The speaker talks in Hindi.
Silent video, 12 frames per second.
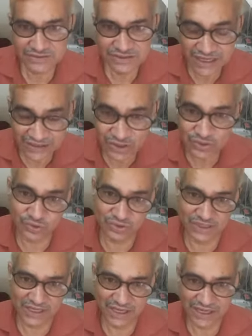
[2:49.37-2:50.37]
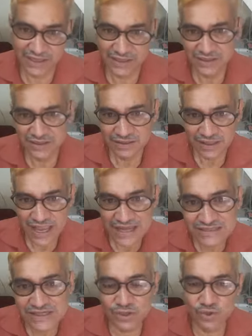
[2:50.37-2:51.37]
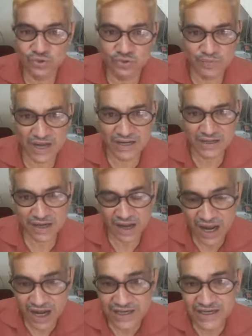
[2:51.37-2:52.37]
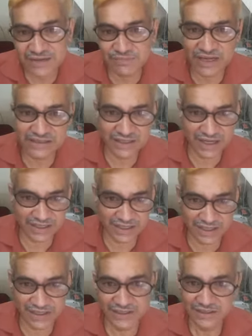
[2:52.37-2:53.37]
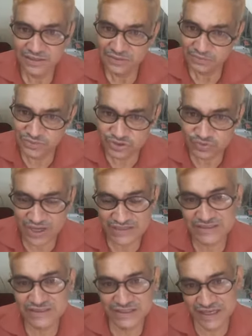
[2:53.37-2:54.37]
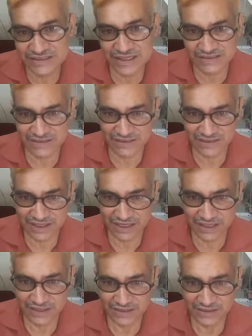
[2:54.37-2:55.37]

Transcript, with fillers: जातक होते हैं ऐसे लोगों पर आंखें बंद करके विश्वास किया जा सकता है